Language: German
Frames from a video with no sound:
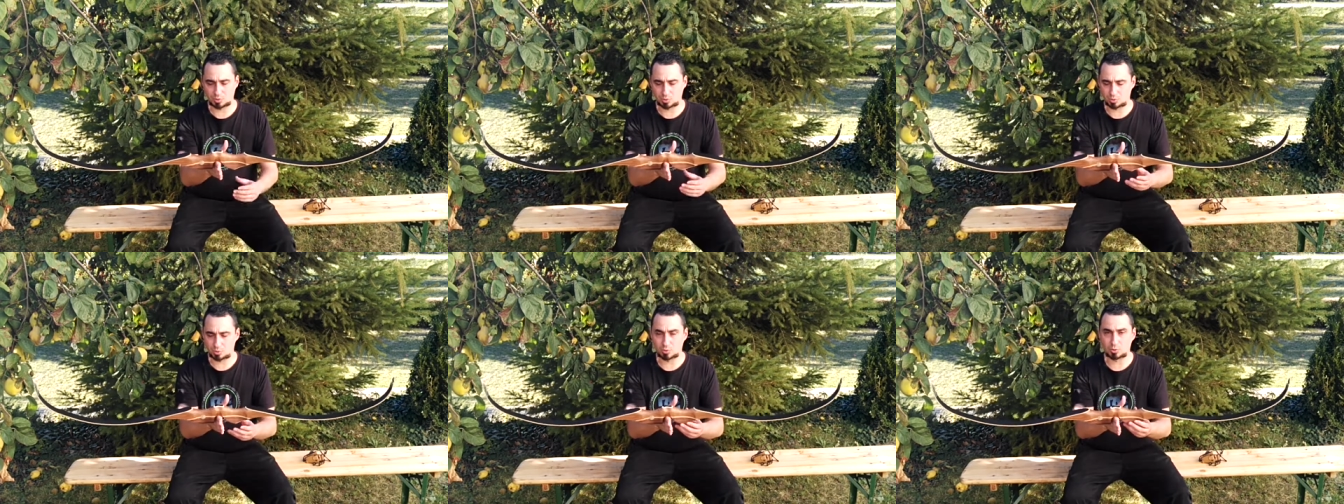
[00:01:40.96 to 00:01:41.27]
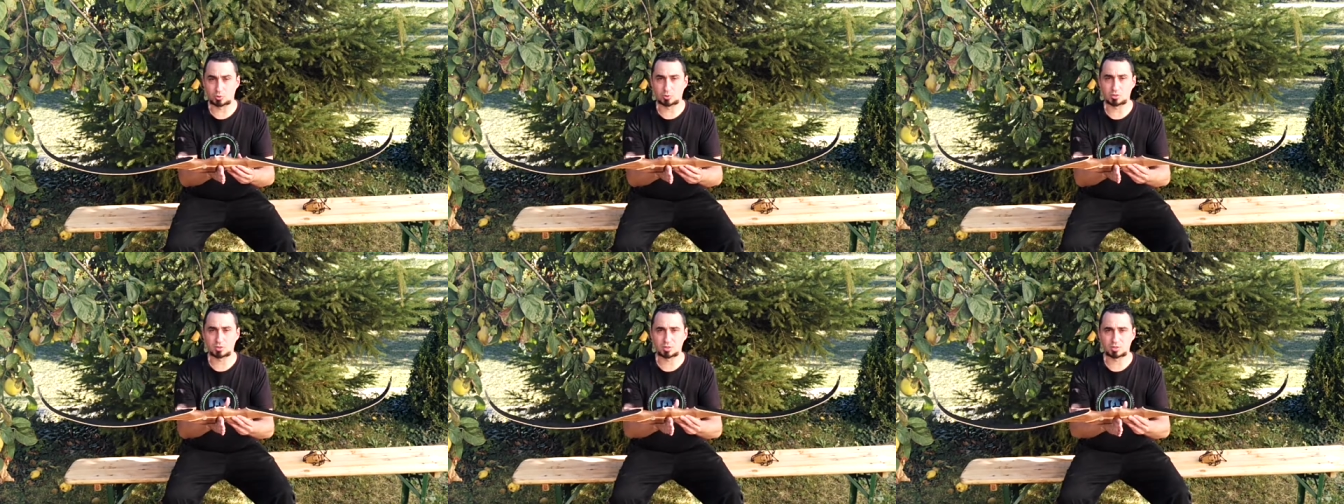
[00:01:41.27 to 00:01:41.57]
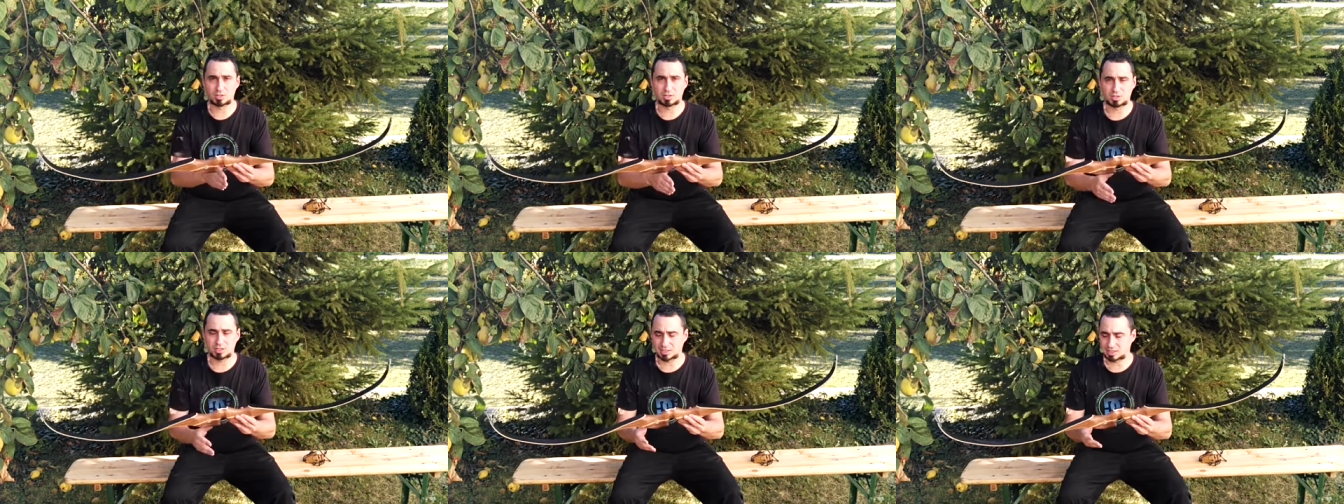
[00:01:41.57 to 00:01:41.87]

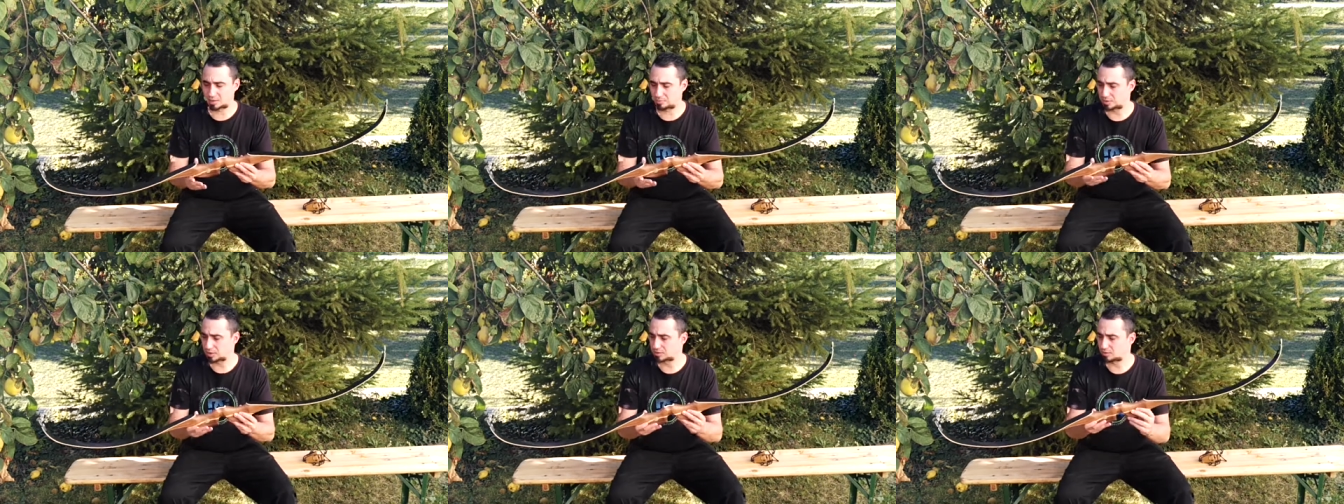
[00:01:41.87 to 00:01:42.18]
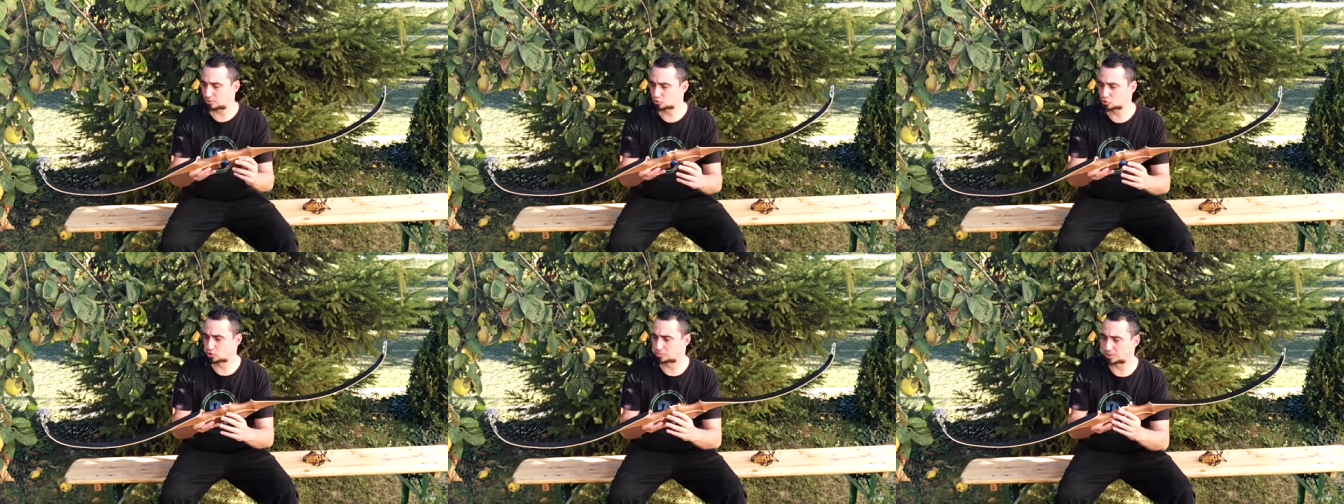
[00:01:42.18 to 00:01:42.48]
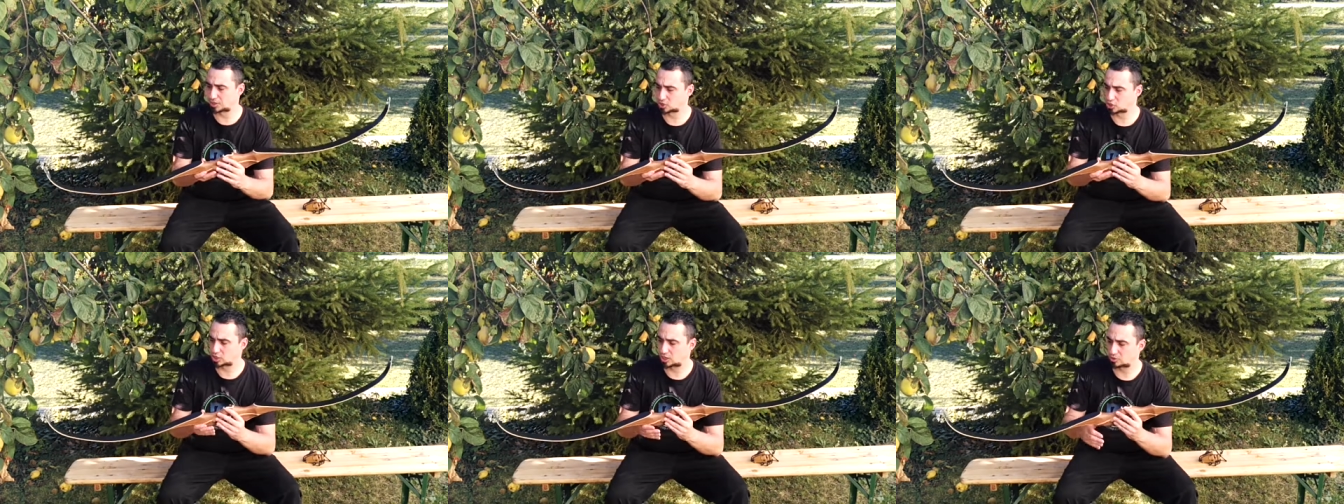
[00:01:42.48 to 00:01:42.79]
Und ich habe jetzt auch schon
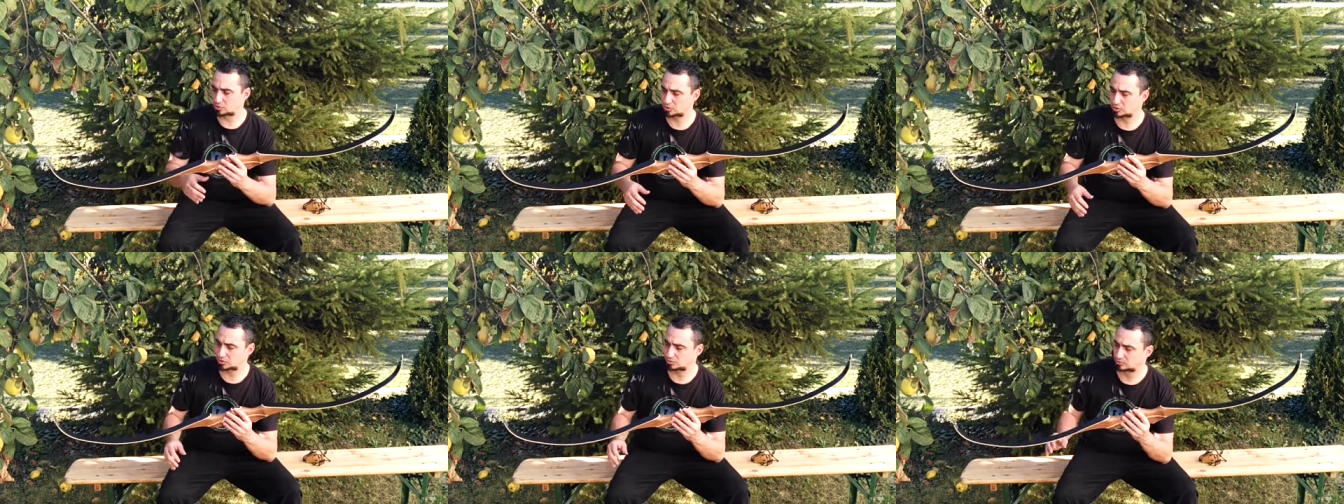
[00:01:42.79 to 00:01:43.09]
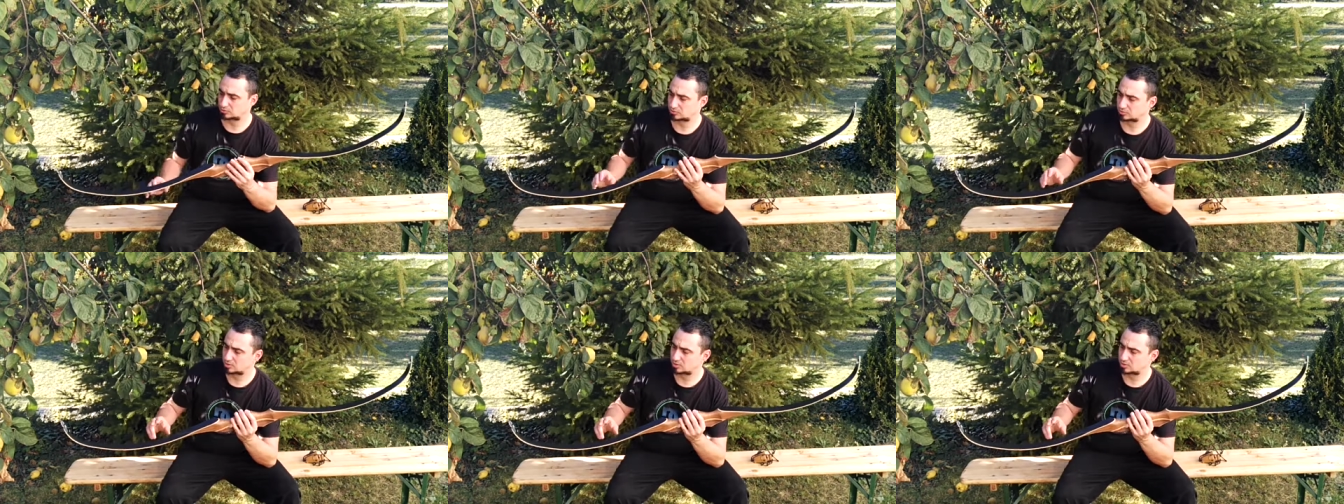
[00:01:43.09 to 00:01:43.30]
mal geschaut,